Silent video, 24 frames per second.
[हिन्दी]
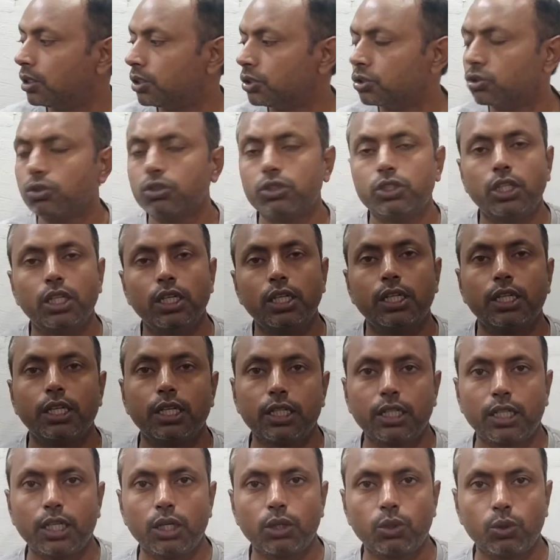इसको छील
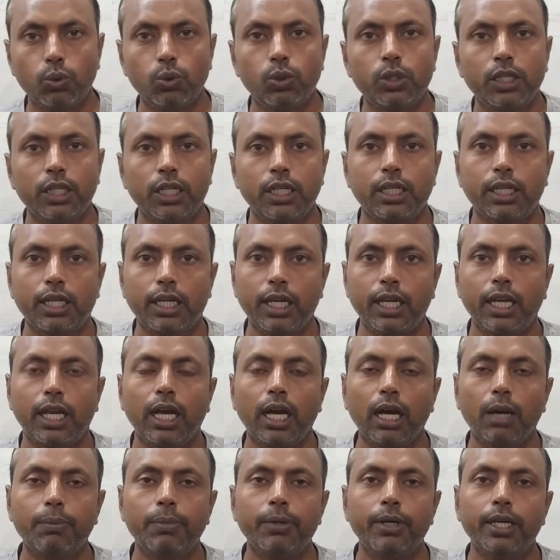करके कूट करके
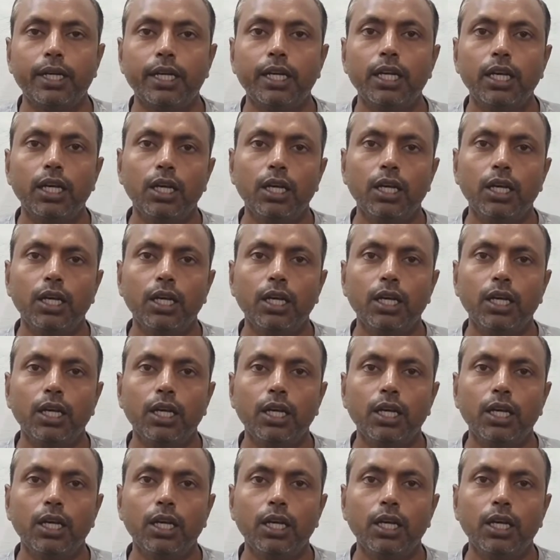आपने